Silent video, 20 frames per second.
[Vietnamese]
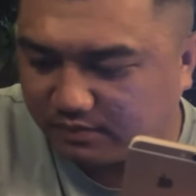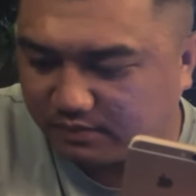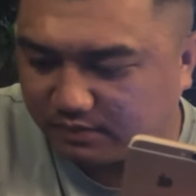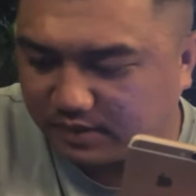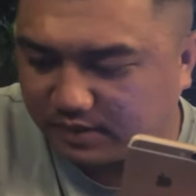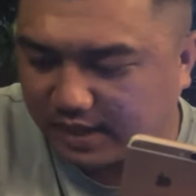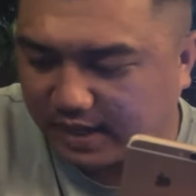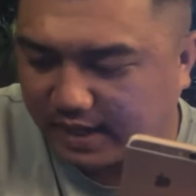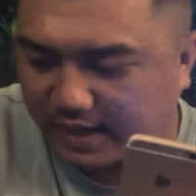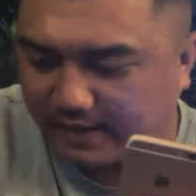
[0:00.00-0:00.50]

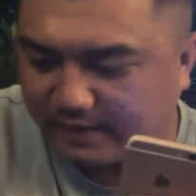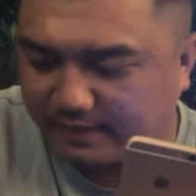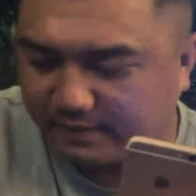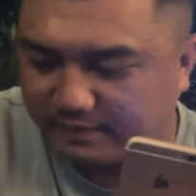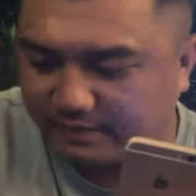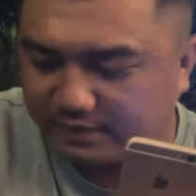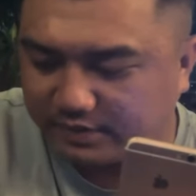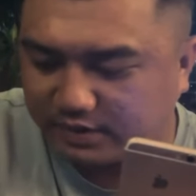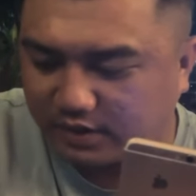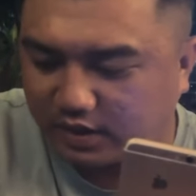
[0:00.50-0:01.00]
dạ
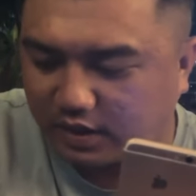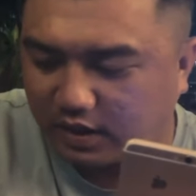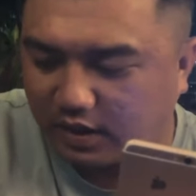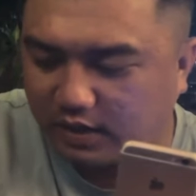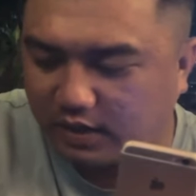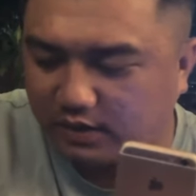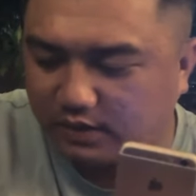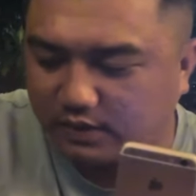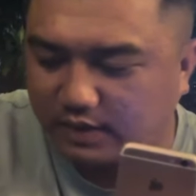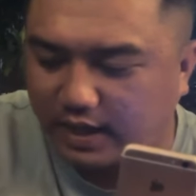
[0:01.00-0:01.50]

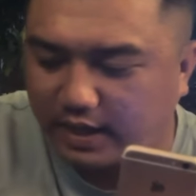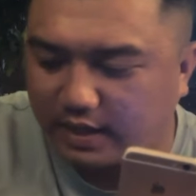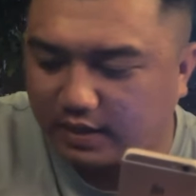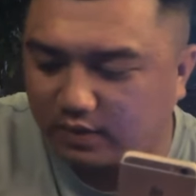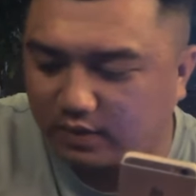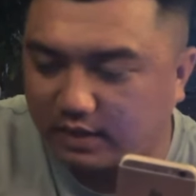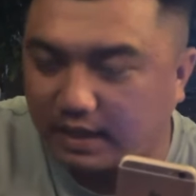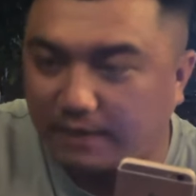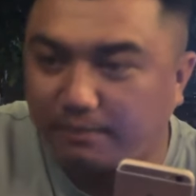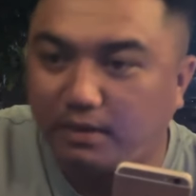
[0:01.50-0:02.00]
rồi ok
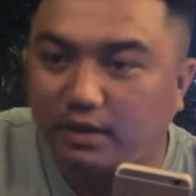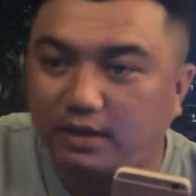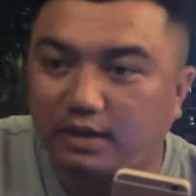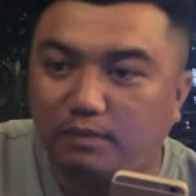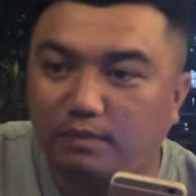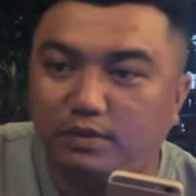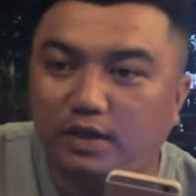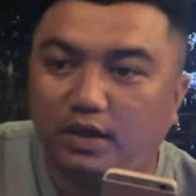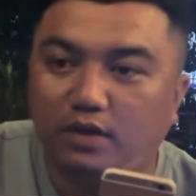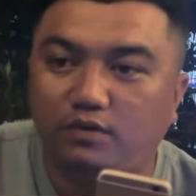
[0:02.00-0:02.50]
con cảm ơn
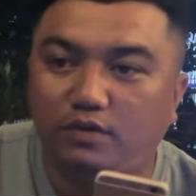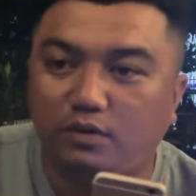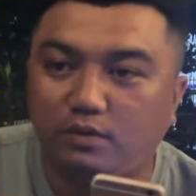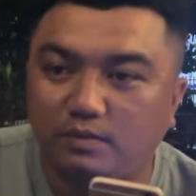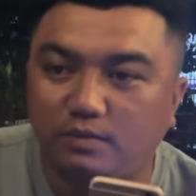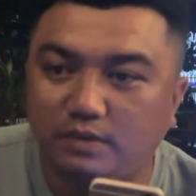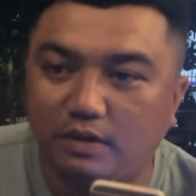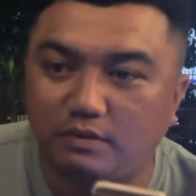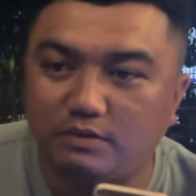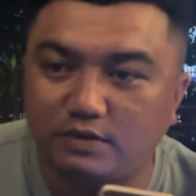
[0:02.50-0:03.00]
ông nhiều chúc
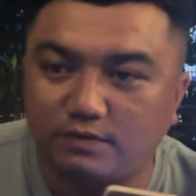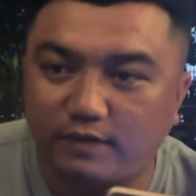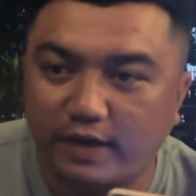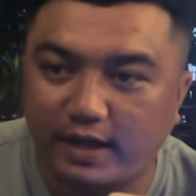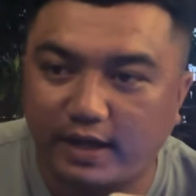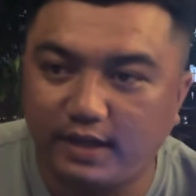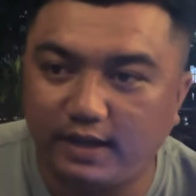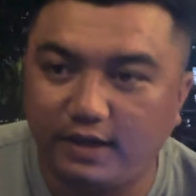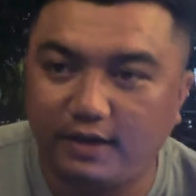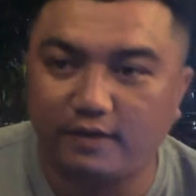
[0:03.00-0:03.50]
ông nhiều sức
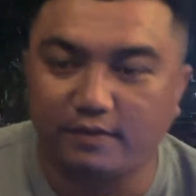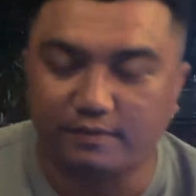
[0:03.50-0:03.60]
khỏe hen